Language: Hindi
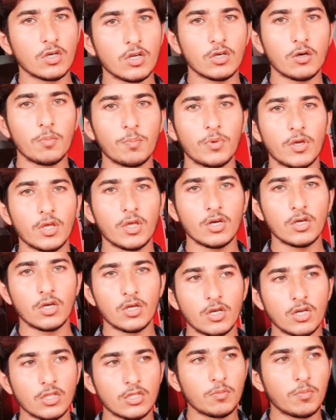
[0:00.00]
कंपेयर
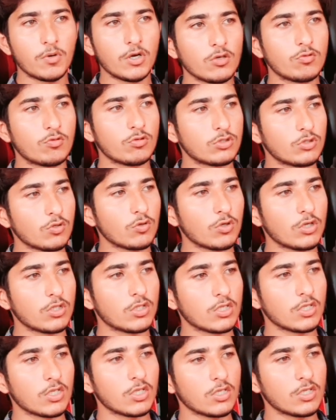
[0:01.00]
कर रहे थे बड़े खुश हो रहे
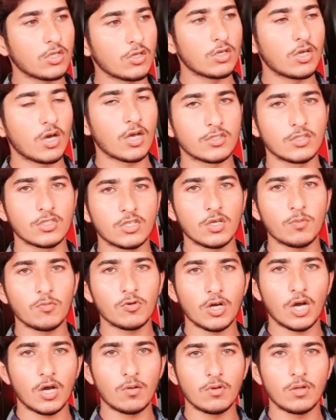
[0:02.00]
थे कि गाजी के
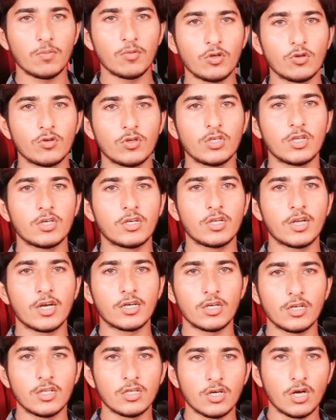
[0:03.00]
मुकाबले में इन्होंने ये
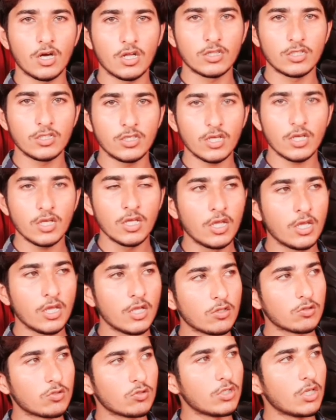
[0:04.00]
ट्रैक्टर निकाल दिया है
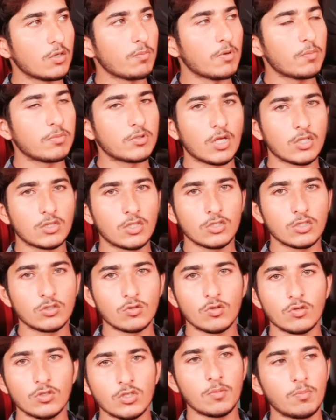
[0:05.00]
तो ये मैं बताता
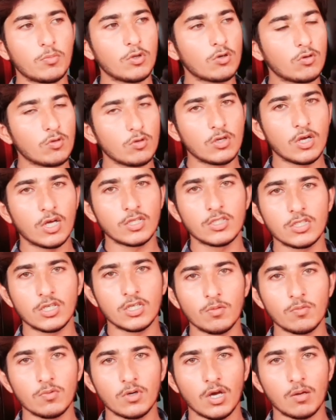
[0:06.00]
चलो ये बिल्कुल गाजी
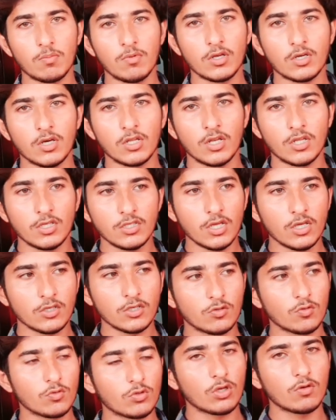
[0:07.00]
के मुकाबले का नहीं है
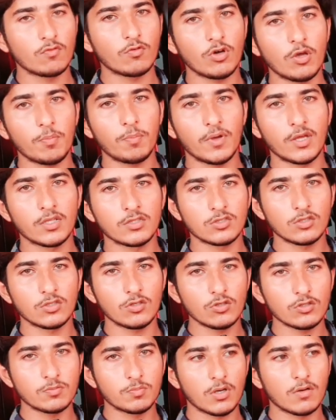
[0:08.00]
क्योंकि वो है पैंसठ
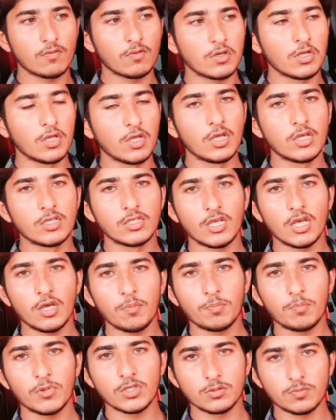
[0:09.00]
हॉर्स पावर ये
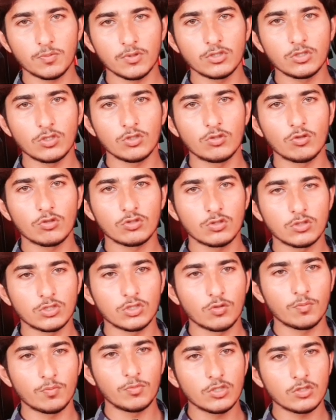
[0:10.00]
है पचपन जो दो
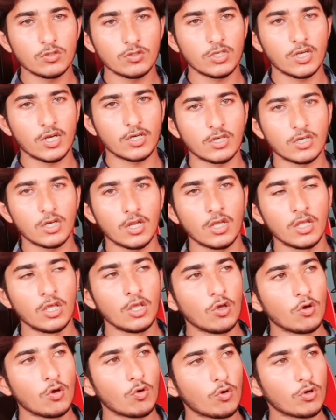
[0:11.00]
सौ ट्रैक्टर है
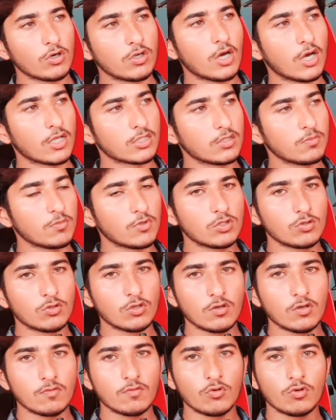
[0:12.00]
और गाजी में
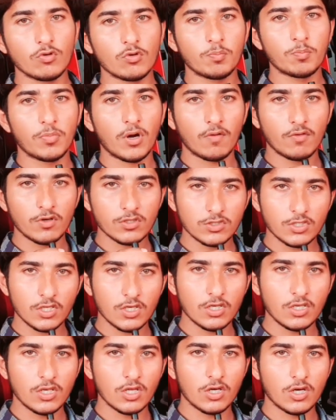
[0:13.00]
जो है वो पावर
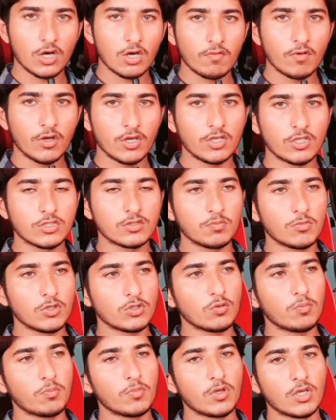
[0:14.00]
स्टेयरिंग लगा हुआ है इसमें
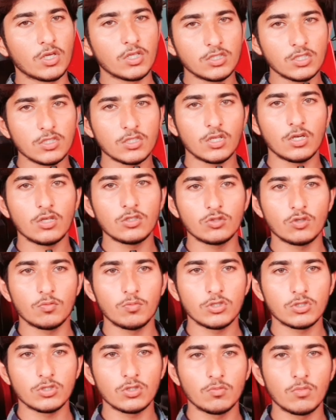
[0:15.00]
जो मेन चीज़ है ना
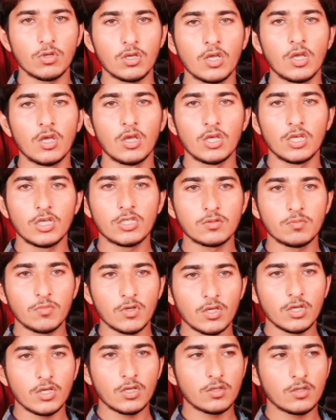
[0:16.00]
चौबीसों में
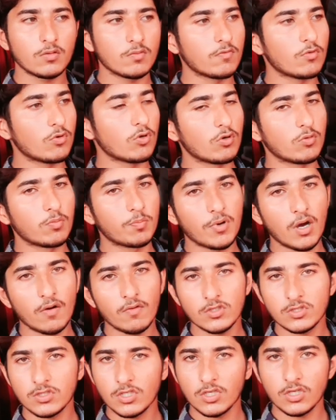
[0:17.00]
इसमें वो
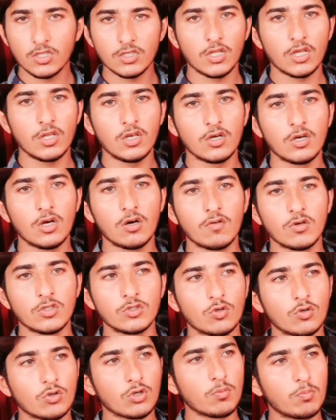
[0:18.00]
पावर स्टेयरिंग नहीं लगा हुआ
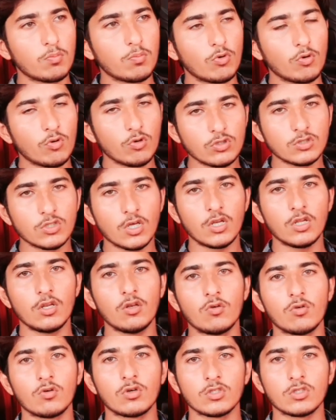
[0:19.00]
जो कि बहुत सारे
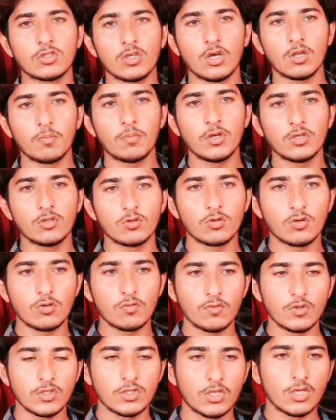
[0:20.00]
लोग किसान भाइयों
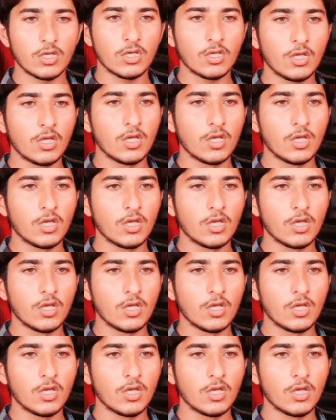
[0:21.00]
को ये